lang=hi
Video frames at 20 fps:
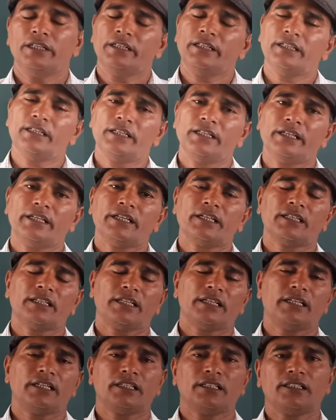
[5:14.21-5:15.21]
ये एक
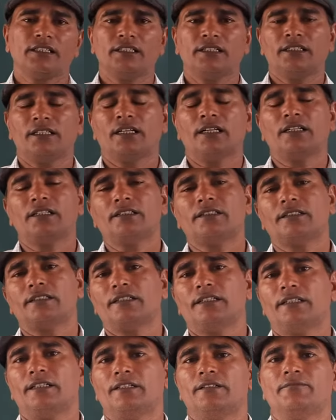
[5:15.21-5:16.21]
न एक दिन यहाँ
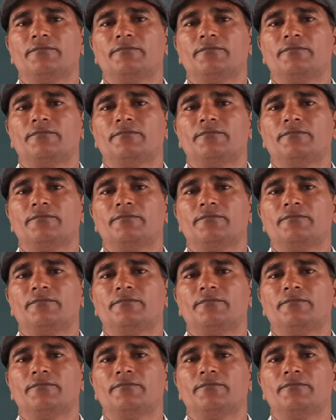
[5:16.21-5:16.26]
से